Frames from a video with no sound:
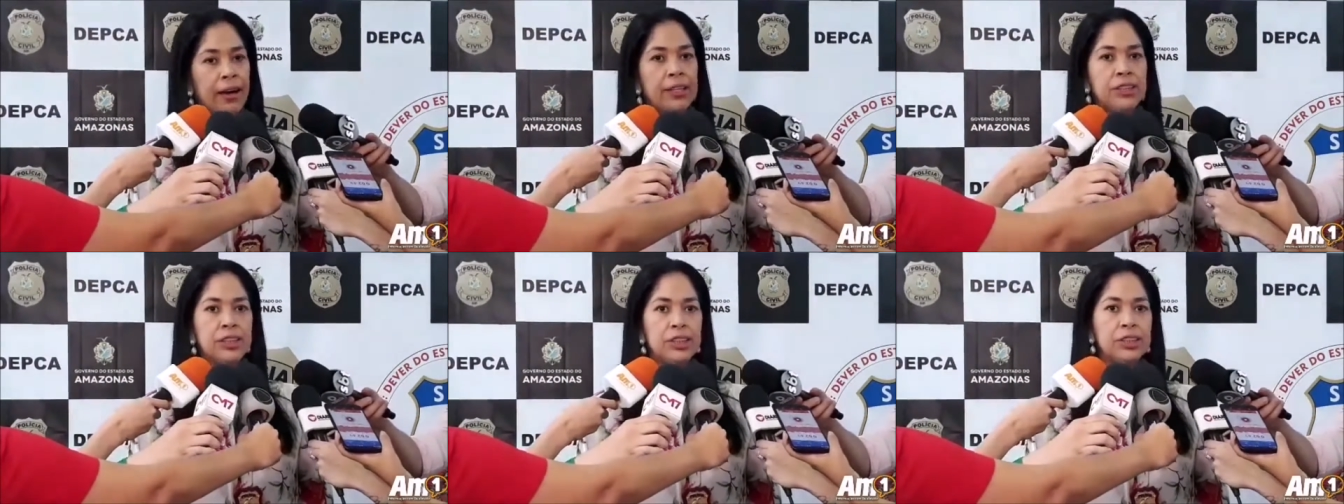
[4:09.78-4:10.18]

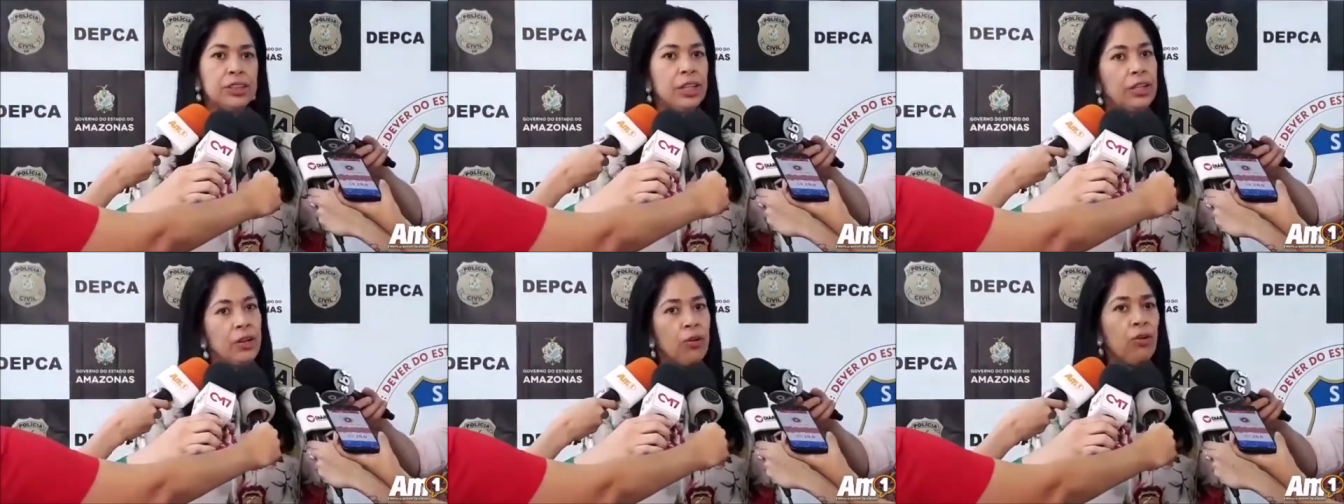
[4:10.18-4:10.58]
a
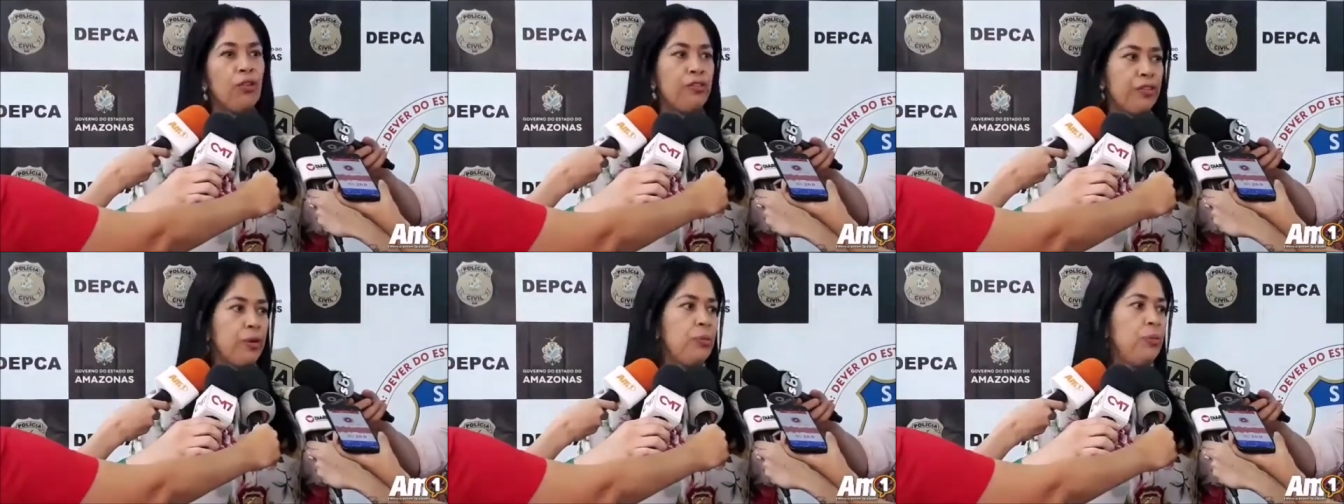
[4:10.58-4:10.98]
gente ainda não
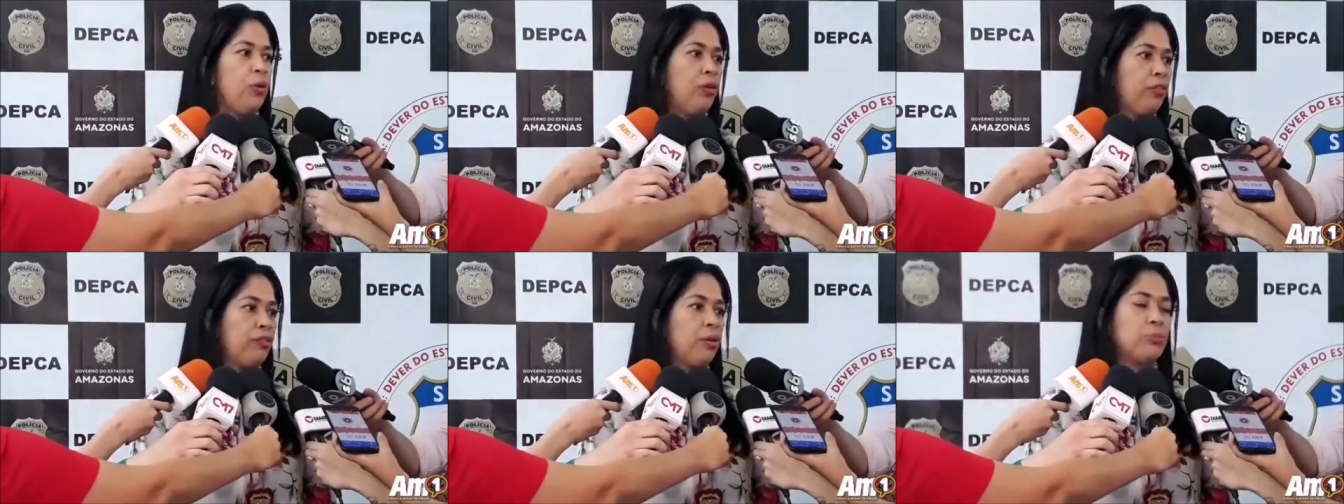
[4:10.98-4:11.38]
confirmou,
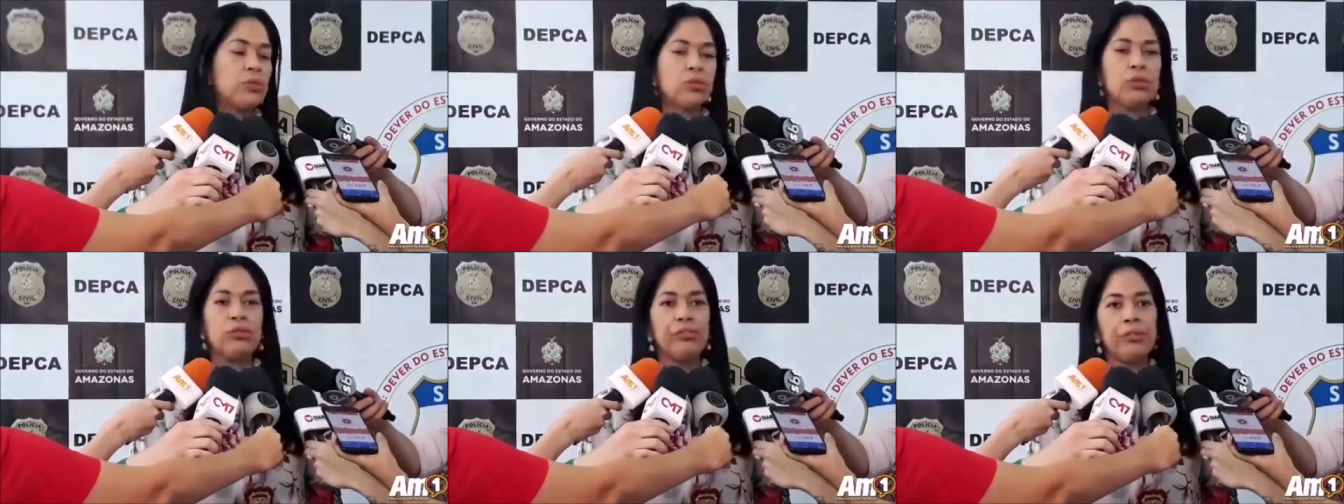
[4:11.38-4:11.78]

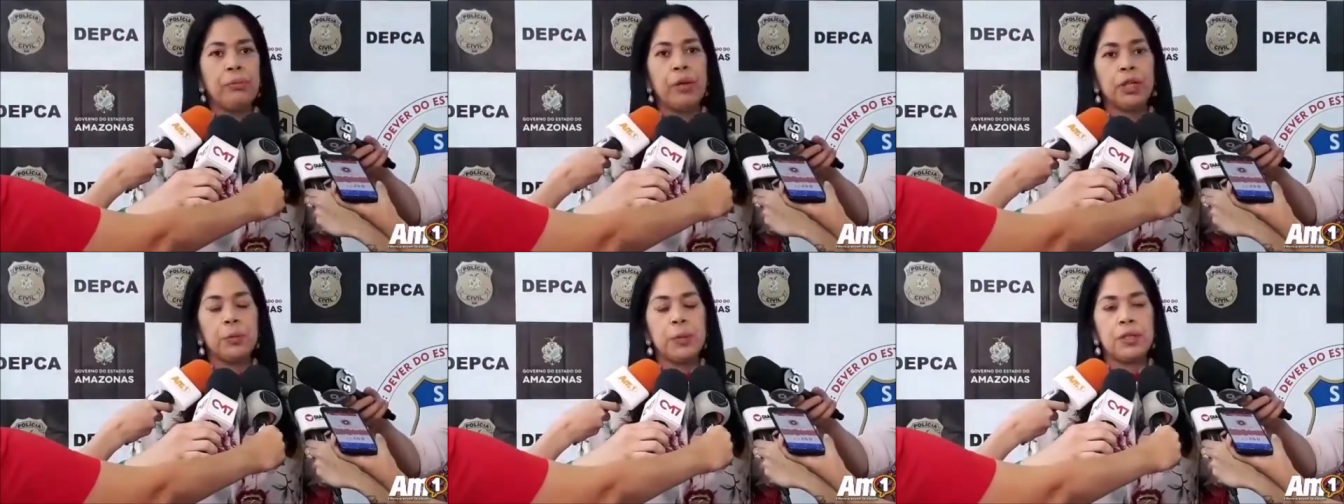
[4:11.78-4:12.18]
vamos
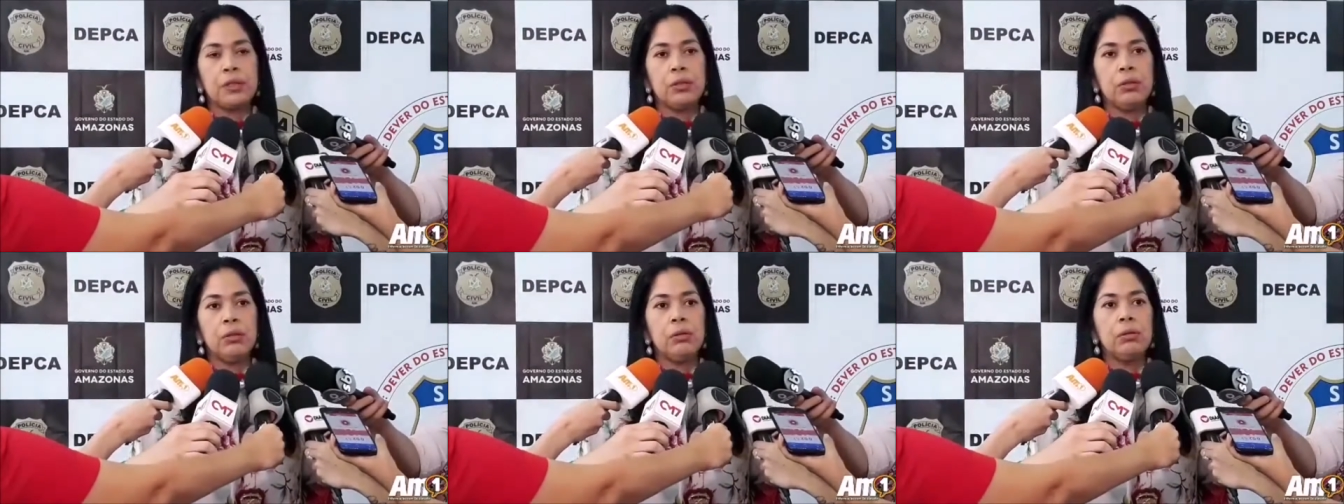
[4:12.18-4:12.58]
ouvir mais
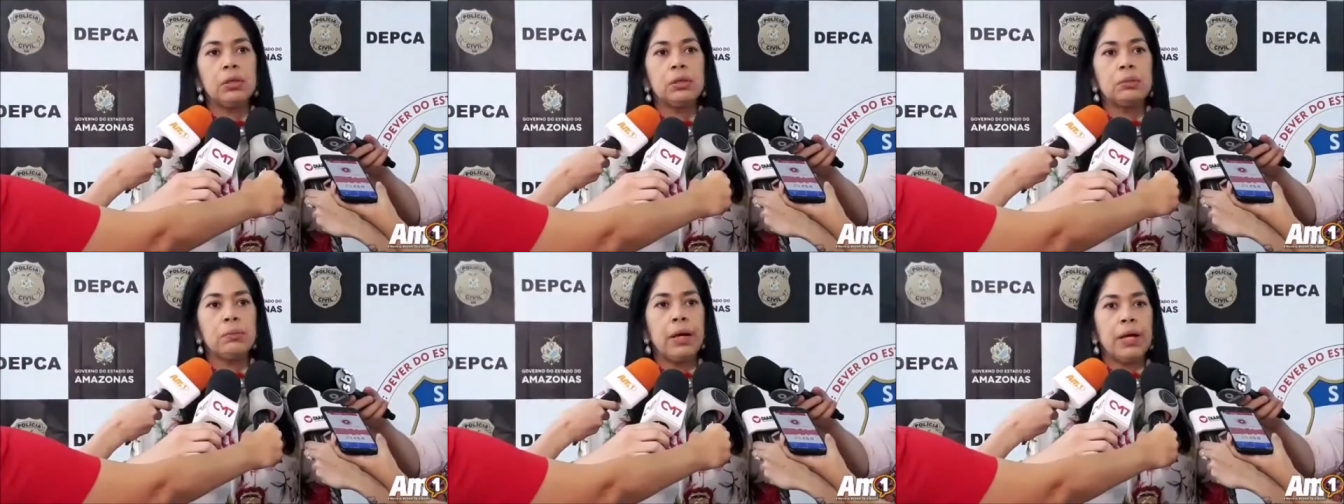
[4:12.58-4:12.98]

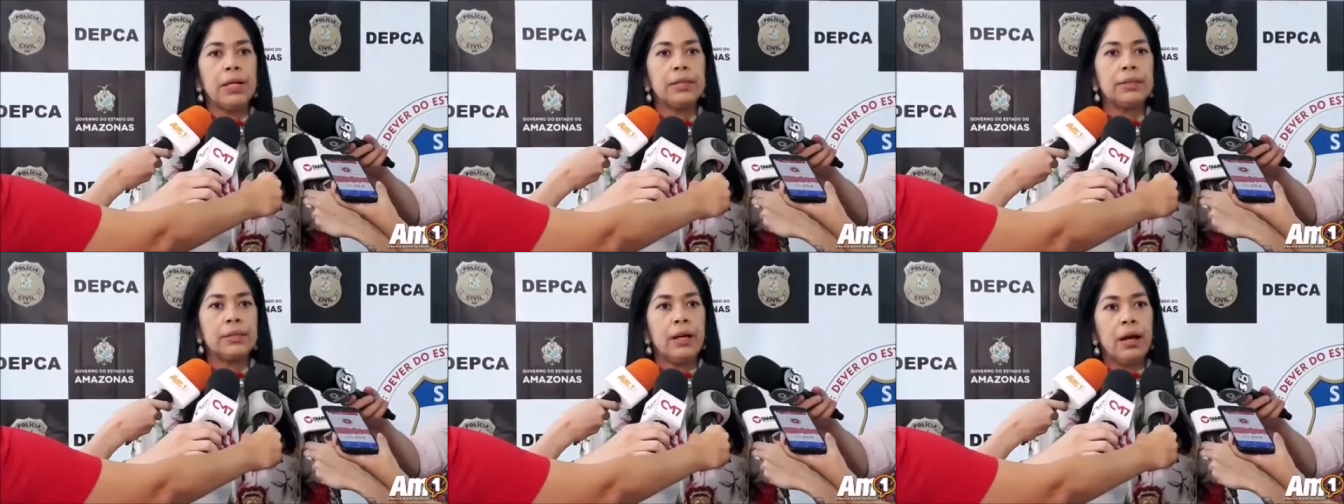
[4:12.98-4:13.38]
pessoas,
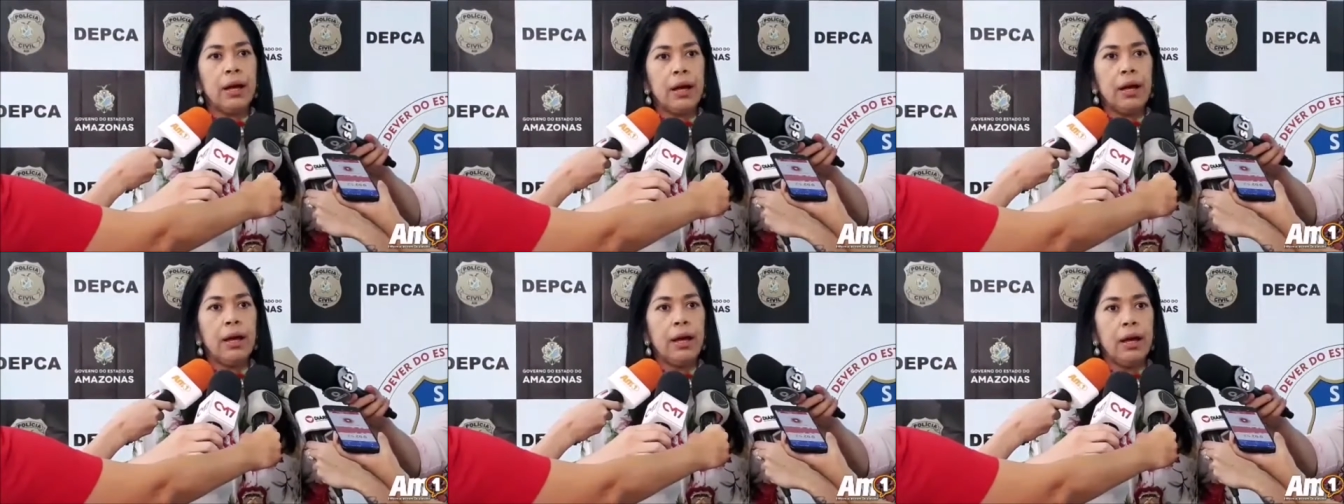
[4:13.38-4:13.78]
mas
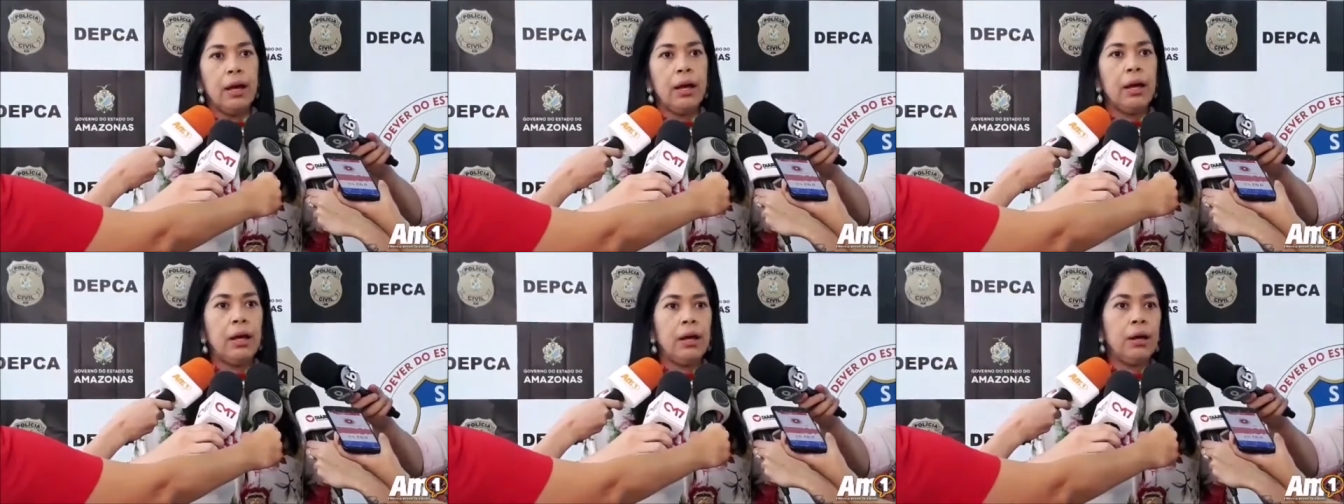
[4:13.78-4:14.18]

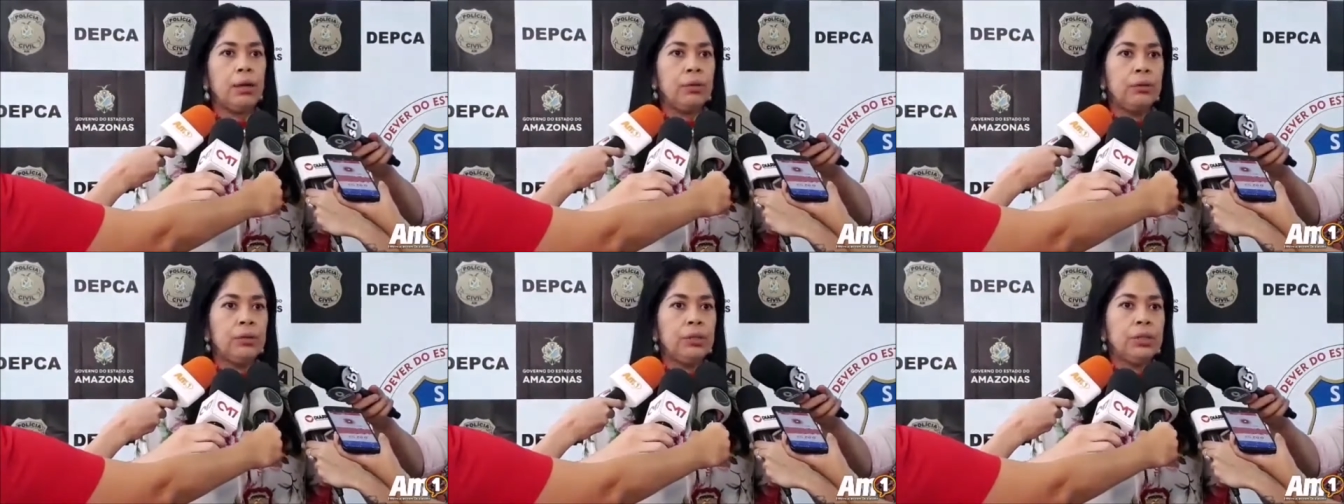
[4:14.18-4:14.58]
há,
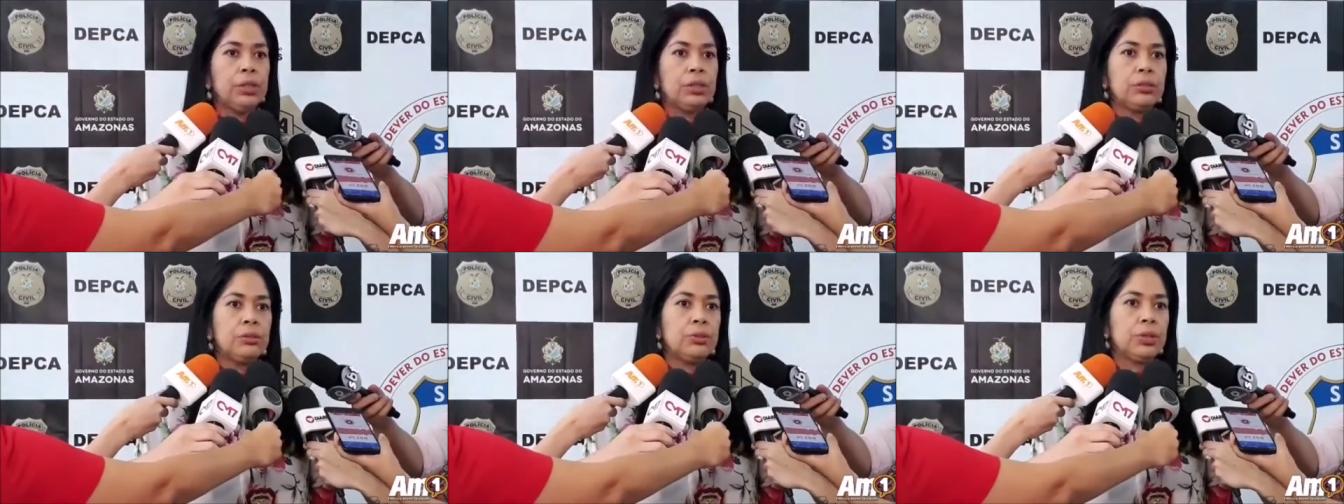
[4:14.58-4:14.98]
há um
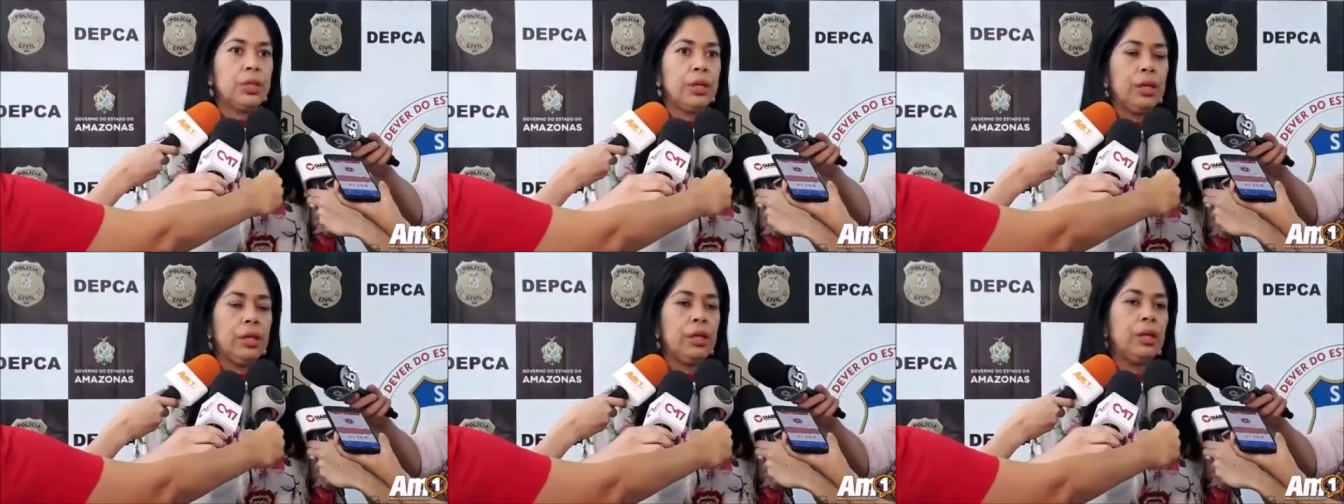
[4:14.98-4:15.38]
indício de
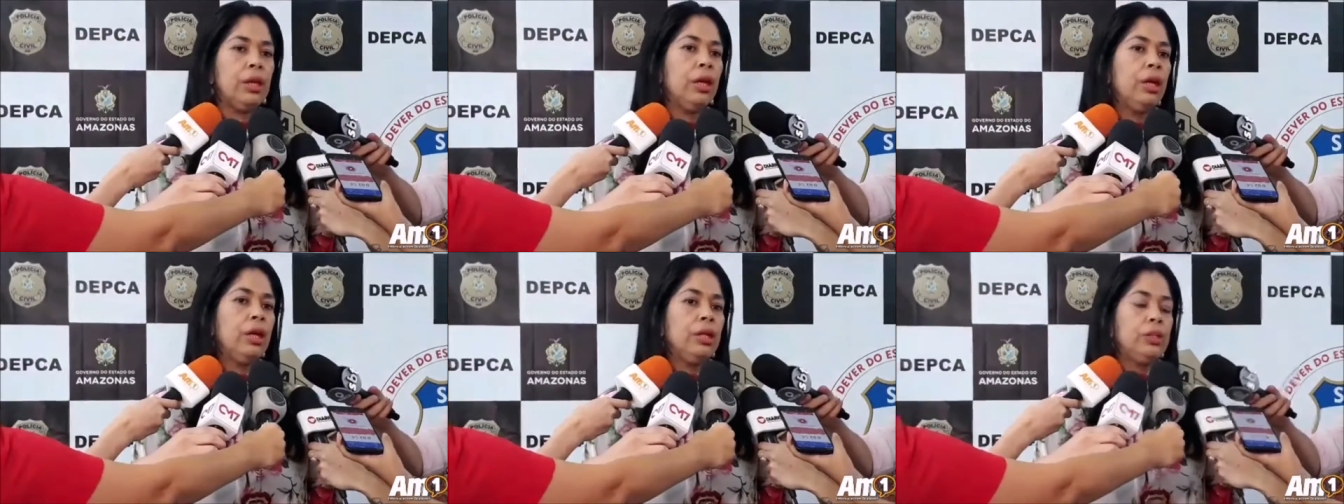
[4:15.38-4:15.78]
que,